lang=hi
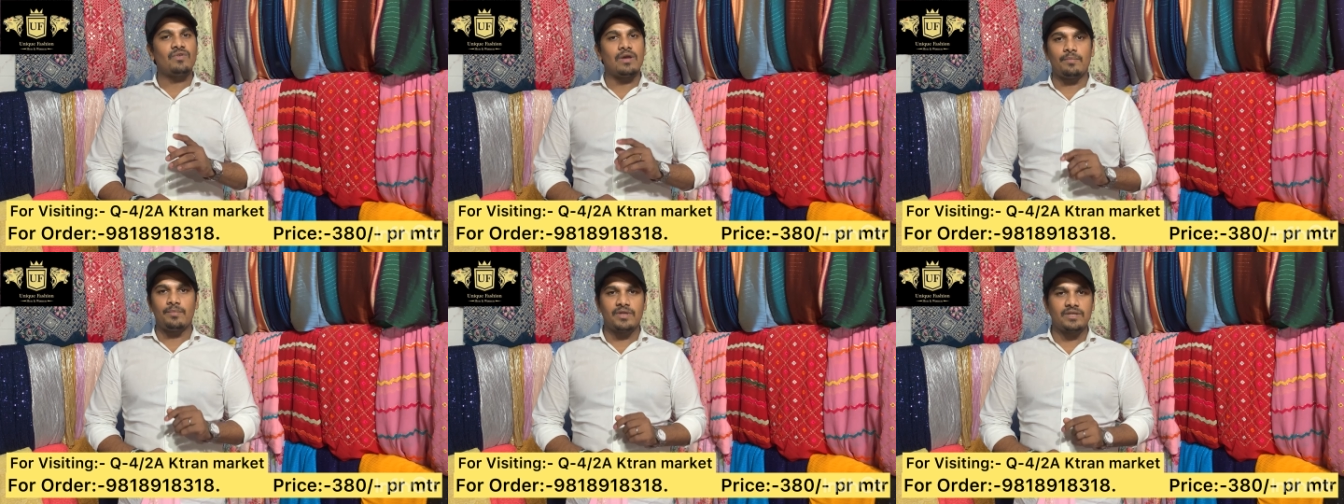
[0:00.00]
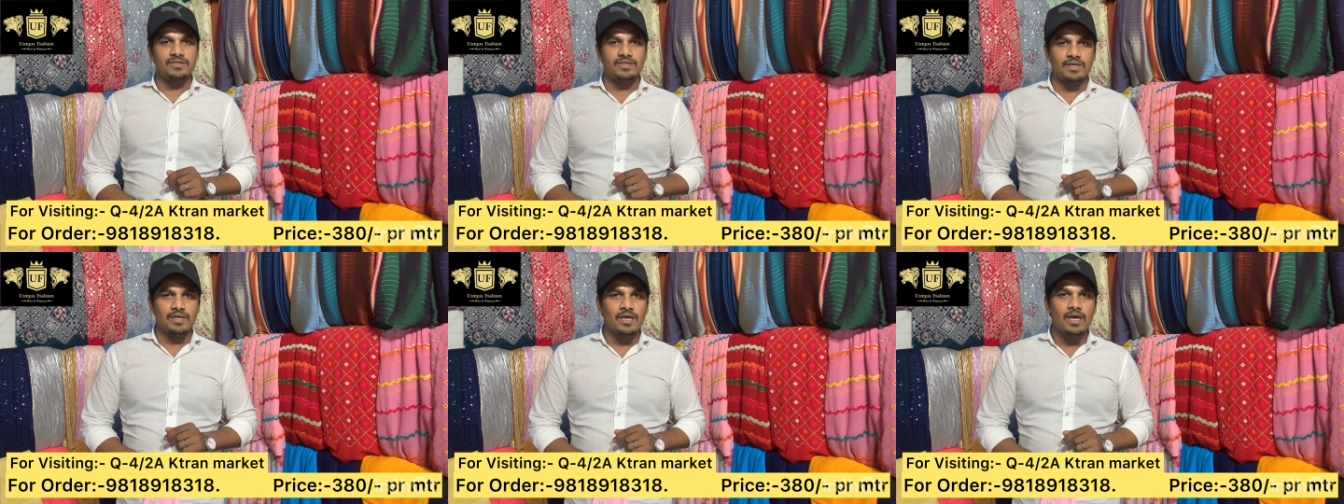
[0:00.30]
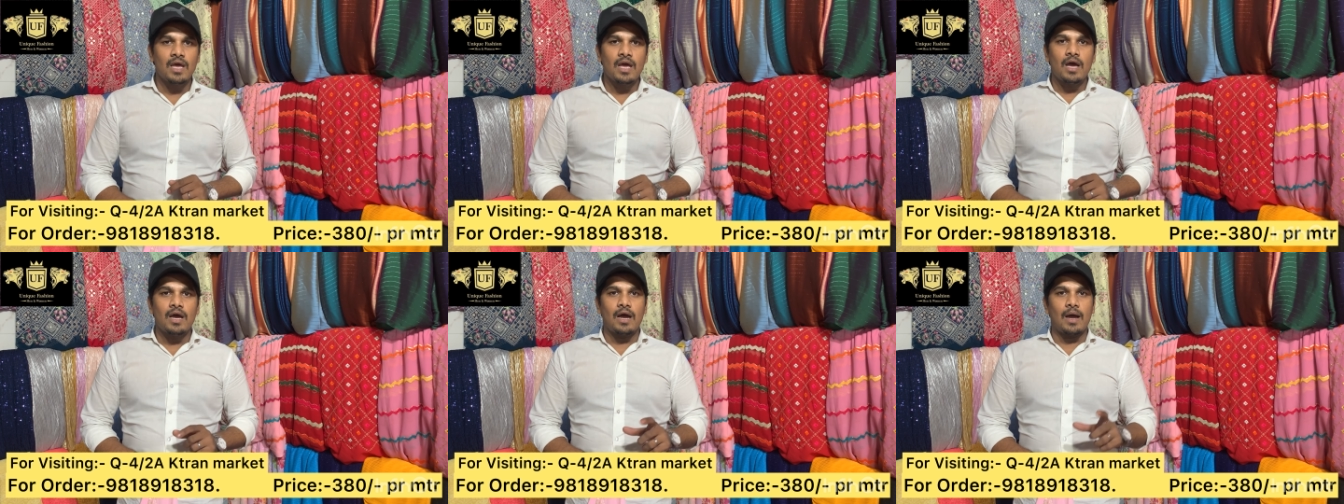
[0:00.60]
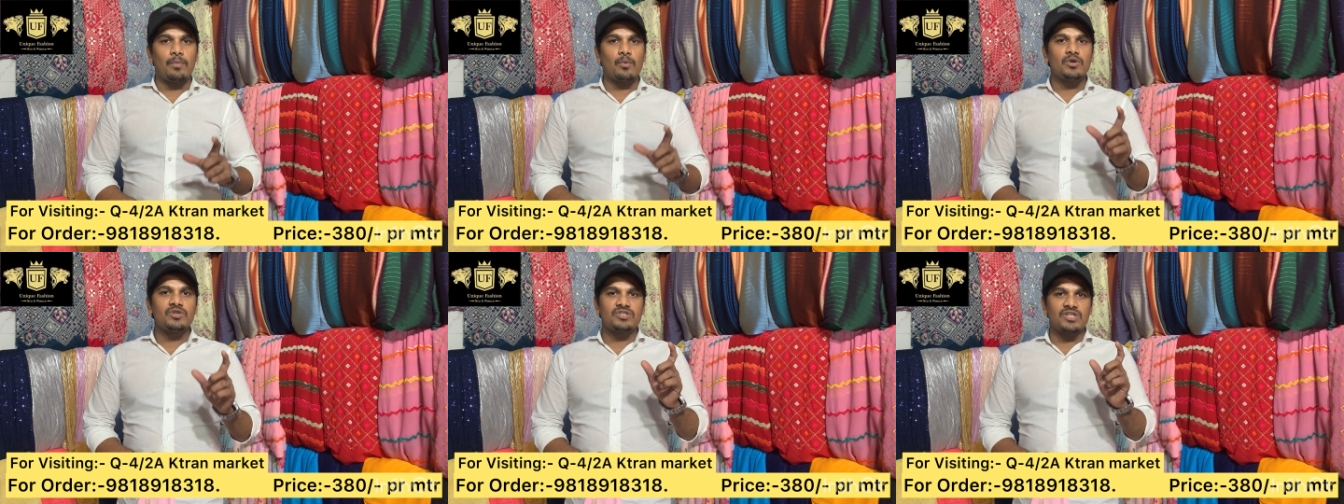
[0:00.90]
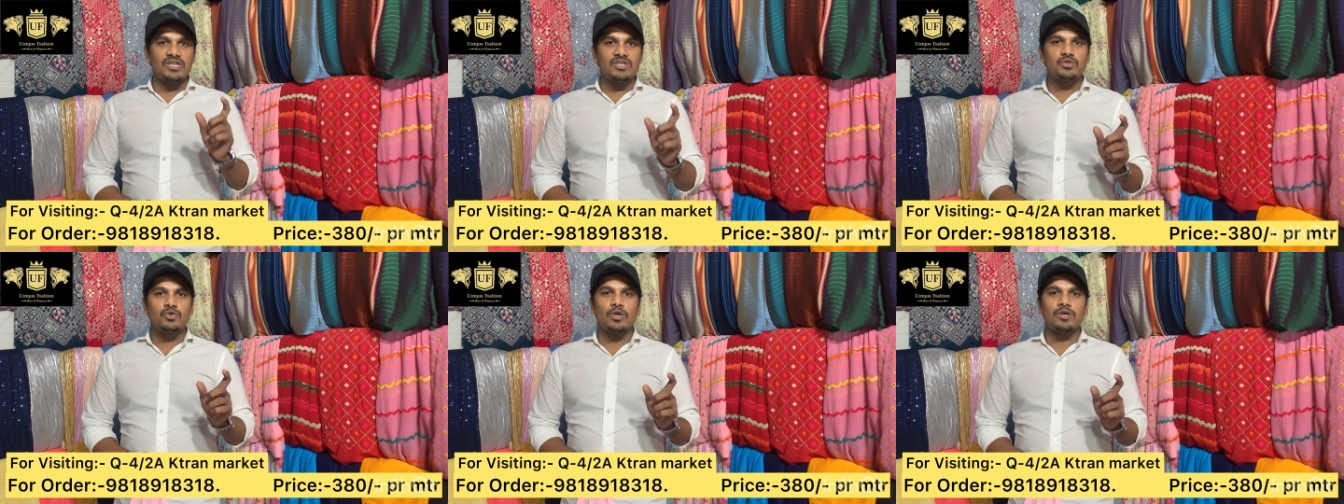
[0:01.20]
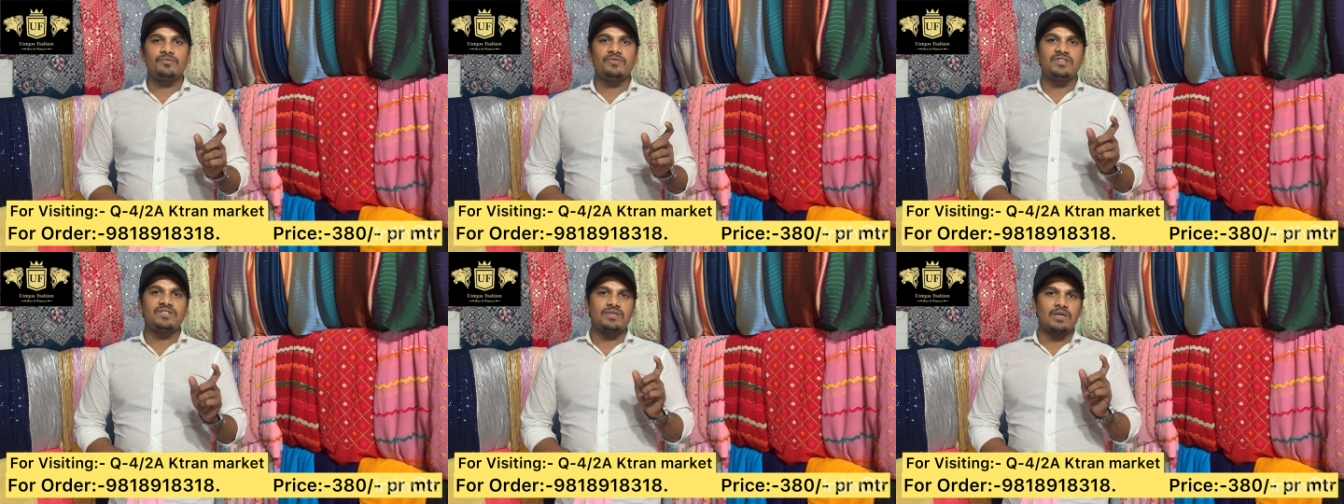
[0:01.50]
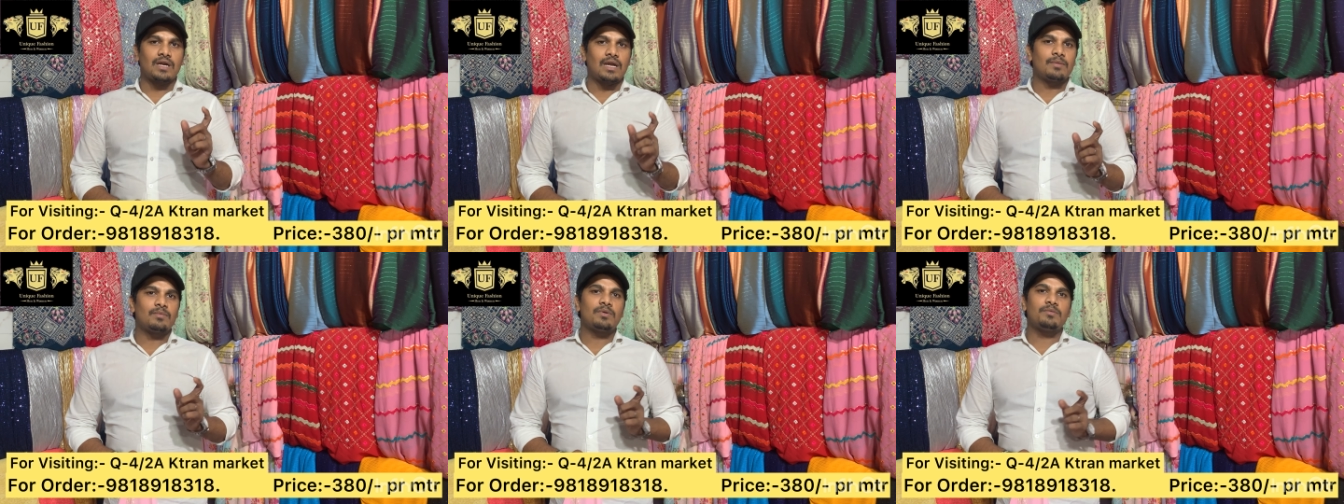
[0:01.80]
फैब्रिक से आपको स्क्रीनशॉट भी
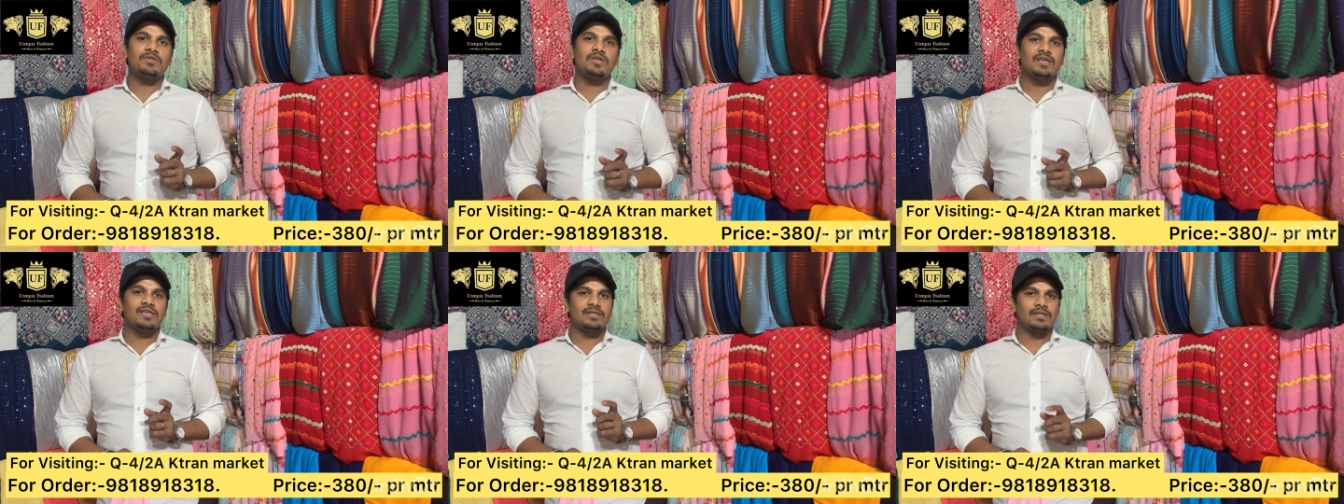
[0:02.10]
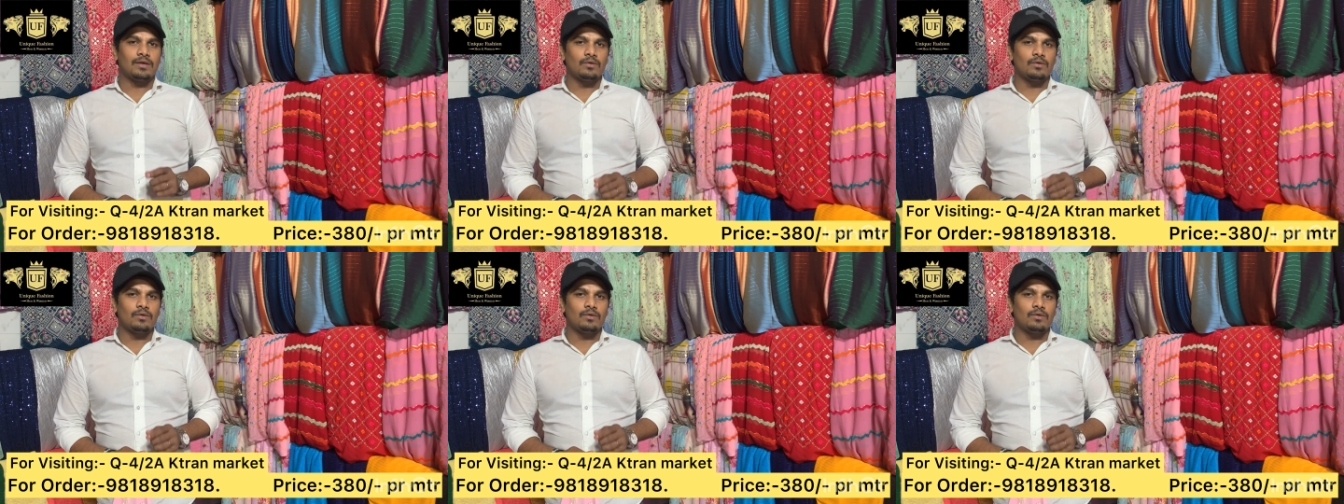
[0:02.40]
इंस्टाग्राम पे भी दे देता